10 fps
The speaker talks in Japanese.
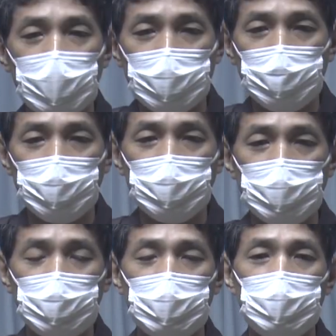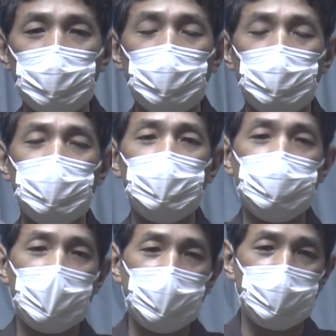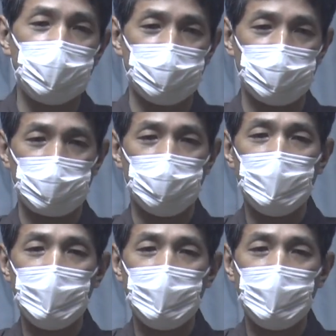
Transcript: えてみると自分いろいろ満たされてないかと